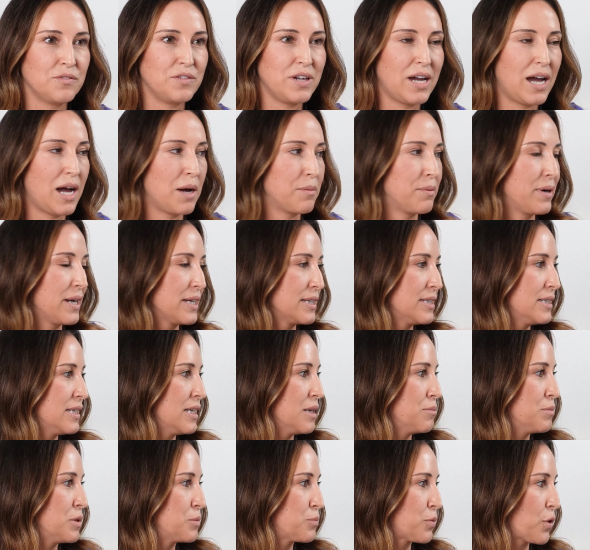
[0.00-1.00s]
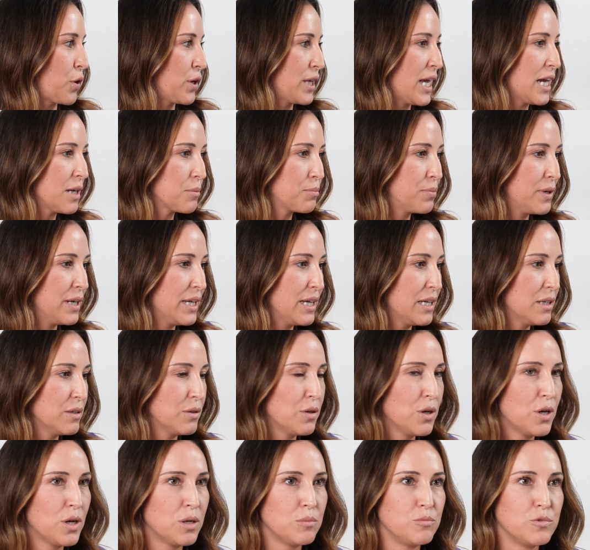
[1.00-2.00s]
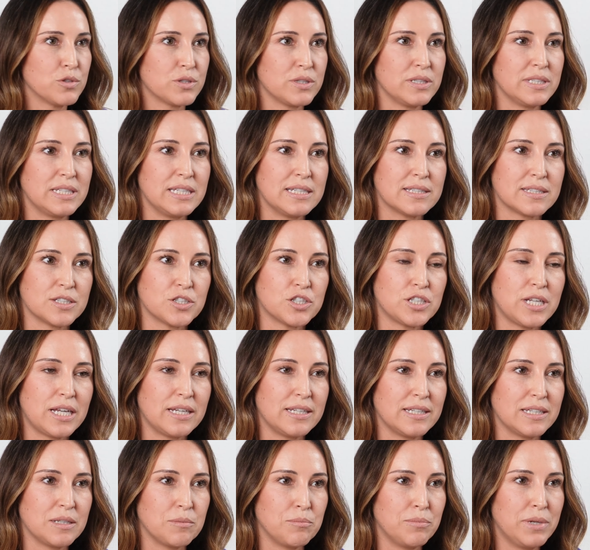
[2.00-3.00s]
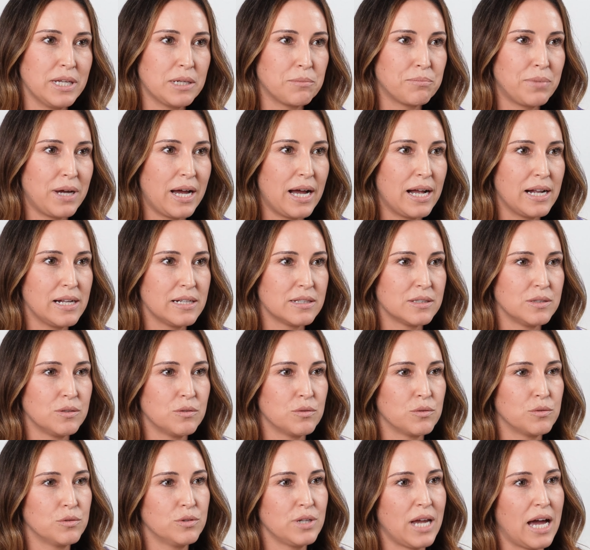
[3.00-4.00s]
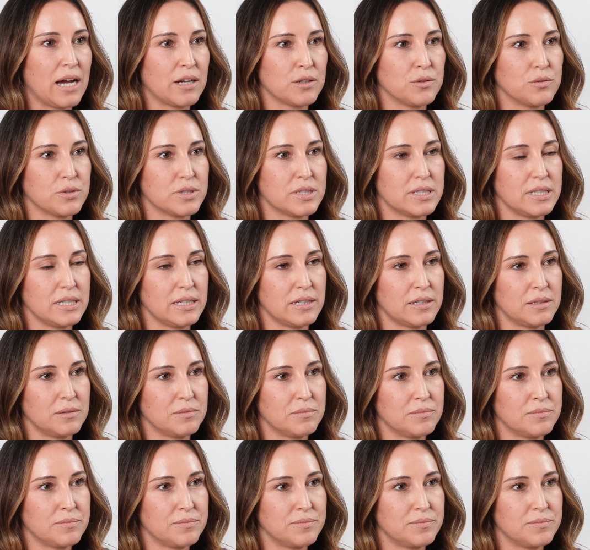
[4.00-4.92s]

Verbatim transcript: Wir arbeiten hier mit Projektplänen, müssen diese ständig im Blick behalten und nachjustieren.